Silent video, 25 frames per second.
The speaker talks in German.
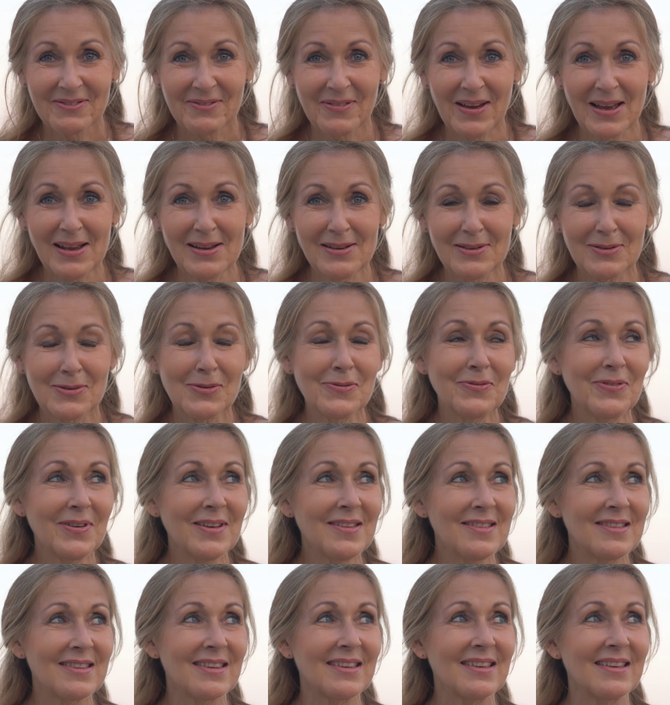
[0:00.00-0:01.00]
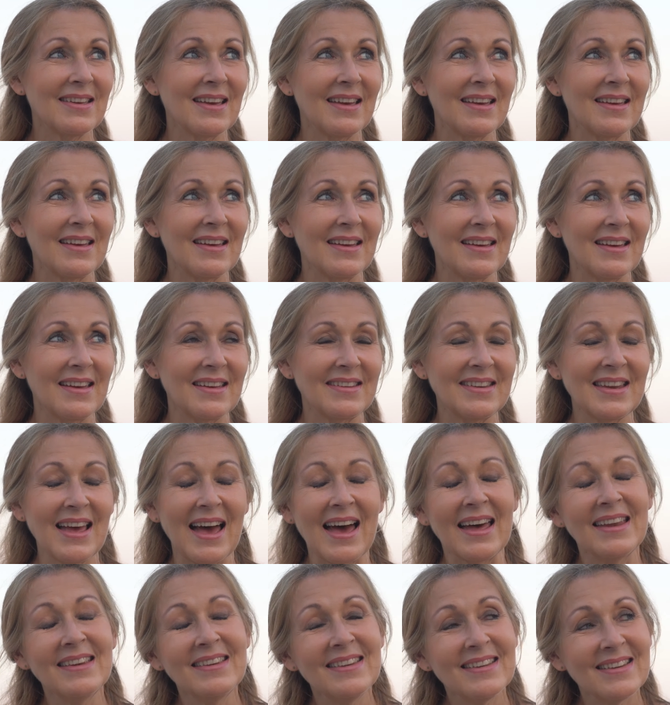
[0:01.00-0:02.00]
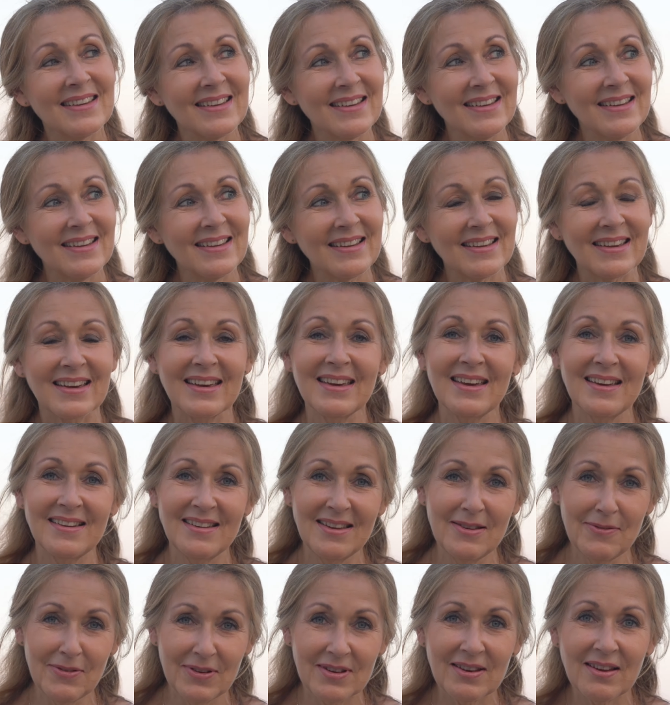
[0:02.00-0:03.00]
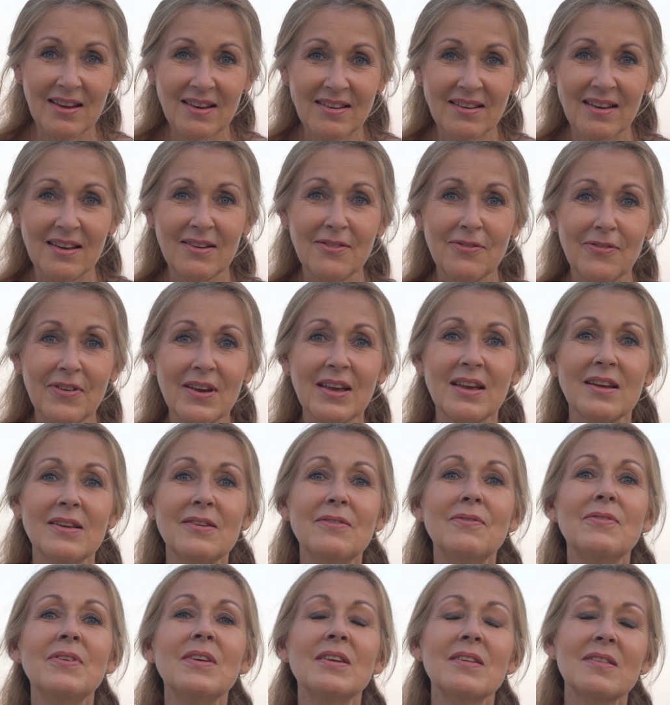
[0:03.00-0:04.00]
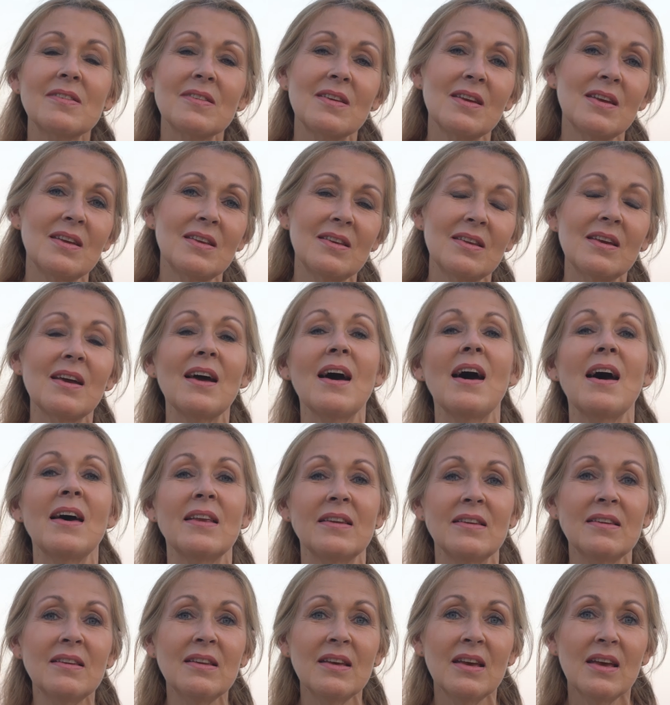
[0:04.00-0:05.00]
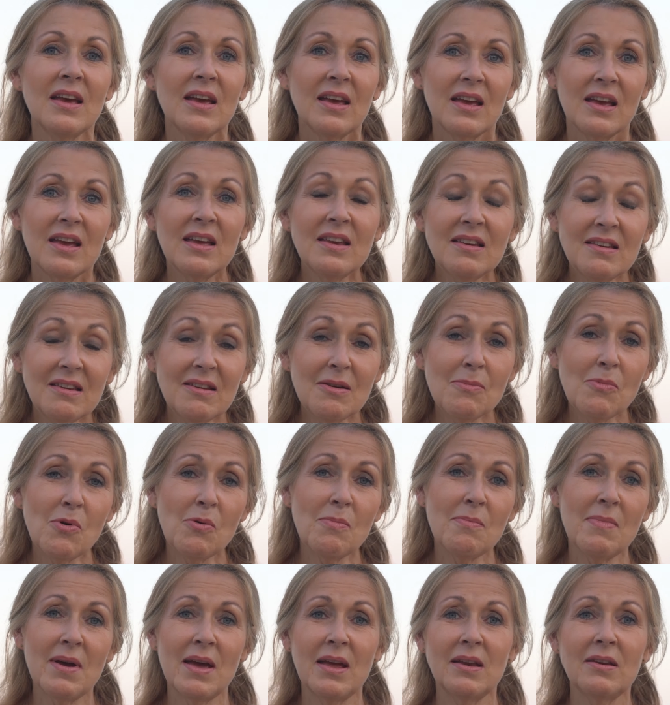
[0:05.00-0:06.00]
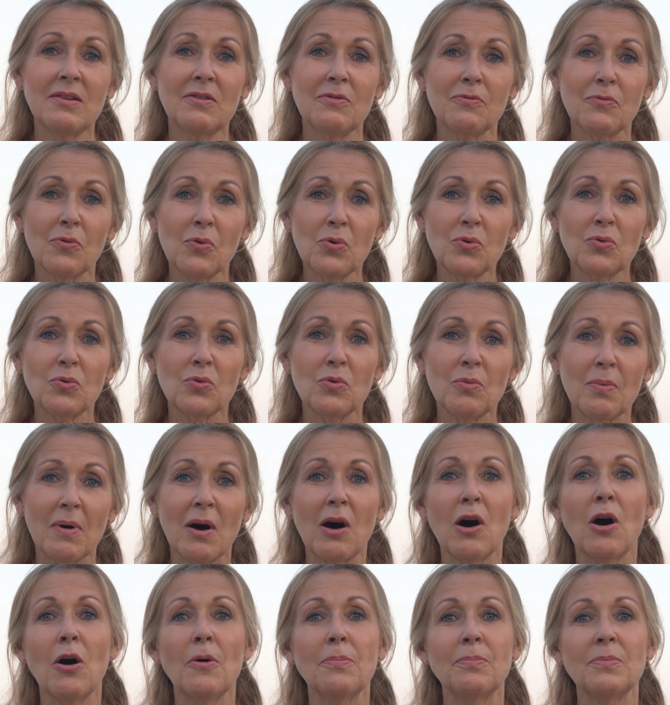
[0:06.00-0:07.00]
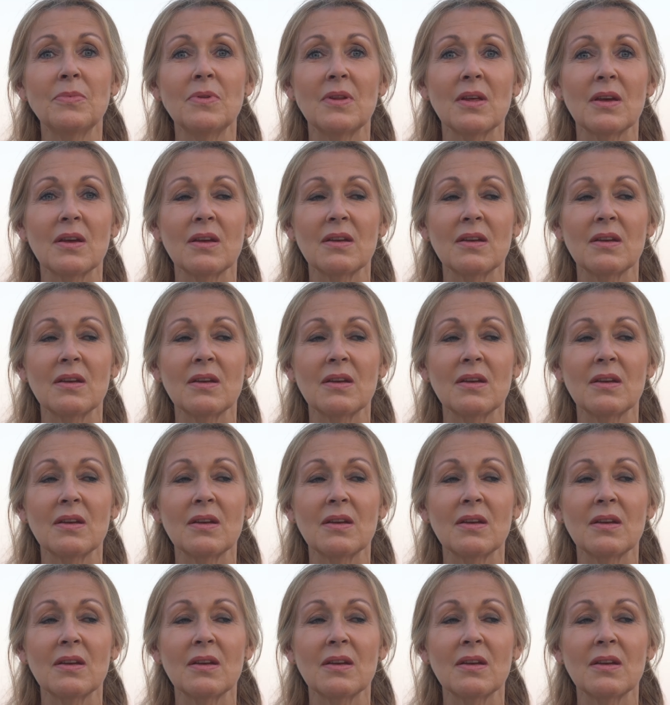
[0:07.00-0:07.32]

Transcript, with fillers: weil du wirst eine andere Kreativität entwickeln, wie es gehen kann, in dem Moment, wo du überhaupt